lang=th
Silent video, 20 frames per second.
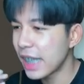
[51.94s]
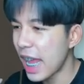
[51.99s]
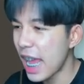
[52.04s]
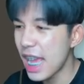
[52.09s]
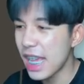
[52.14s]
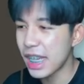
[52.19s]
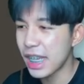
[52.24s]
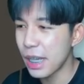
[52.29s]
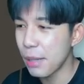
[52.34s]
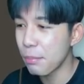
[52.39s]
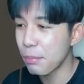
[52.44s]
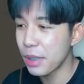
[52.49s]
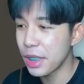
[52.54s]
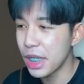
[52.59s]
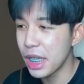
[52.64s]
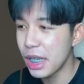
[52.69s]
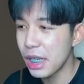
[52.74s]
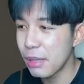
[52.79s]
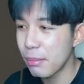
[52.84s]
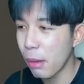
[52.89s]
ร์คลิป
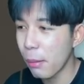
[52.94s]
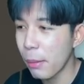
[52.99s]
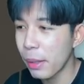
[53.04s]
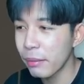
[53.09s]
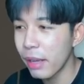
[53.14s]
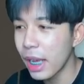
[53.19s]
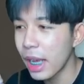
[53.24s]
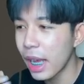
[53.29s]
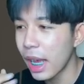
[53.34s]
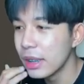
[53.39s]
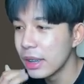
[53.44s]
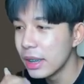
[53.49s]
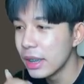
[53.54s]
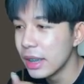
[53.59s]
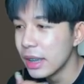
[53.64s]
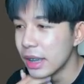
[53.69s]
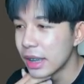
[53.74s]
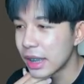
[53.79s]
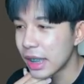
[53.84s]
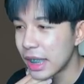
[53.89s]
ที่ประมาณว่า
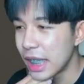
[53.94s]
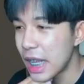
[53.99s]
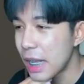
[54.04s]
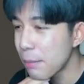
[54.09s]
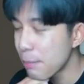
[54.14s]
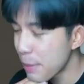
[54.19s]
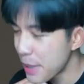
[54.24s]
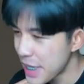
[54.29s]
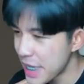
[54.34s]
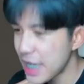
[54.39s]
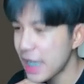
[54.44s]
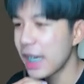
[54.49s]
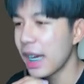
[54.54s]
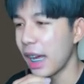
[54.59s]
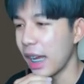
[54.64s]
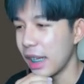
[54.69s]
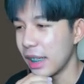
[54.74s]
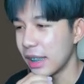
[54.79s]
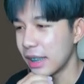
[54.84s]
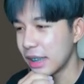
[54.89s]
สเน็กพีก
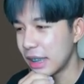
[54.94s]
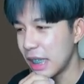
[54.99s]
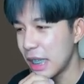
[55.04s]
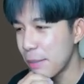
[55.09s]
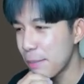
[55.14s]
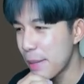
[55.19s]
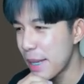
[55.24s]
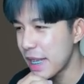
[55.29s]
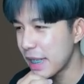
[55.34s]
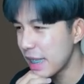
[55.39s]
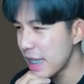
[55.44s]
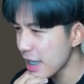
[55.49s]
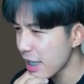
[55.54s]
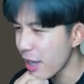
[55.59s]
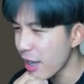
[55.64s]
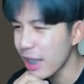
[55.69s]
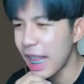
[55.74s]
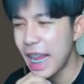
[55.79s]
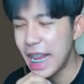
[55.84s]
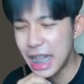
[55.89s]
อะสเน็กพีกที่
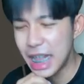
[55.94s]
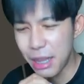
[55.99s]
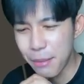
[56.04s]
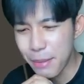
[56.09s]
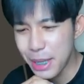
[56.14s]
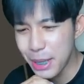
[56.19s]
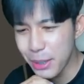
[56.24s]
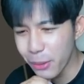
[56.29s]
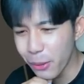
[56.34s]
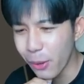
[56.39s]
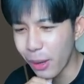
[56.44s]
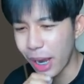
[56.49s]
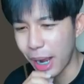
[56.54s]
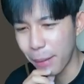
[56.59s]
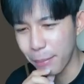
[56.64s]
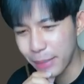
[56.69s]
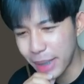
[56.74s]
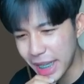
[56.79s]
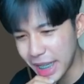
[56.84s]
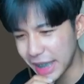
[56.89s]
เท่าไหร่แล้วไม่รู้ของ
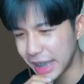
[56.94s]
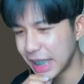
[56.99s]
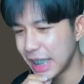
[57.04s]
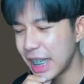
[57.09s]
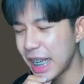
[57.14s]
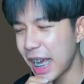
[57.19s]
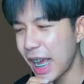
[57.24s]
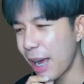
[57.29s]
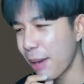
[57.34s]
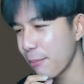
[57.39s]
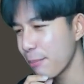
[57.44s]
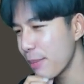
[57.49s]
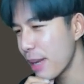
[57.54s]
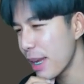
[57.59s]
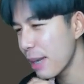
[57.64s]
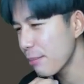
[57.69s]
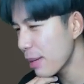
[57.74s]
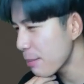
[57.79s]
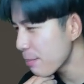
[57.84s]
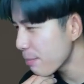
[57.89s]
อัปเดตนี้อะครับไม่
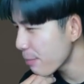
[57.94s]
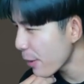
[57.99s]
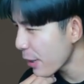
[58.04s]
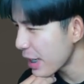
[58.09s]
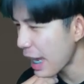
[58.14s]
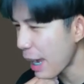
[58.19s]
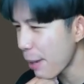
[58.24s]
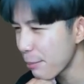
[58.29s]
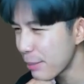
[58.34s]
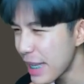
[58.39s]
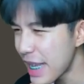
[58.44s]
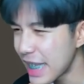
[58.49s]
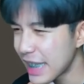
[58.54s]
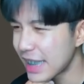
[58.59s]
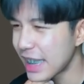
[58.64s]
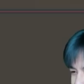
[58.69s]
ไม่ปล่อยอัปเดตสัก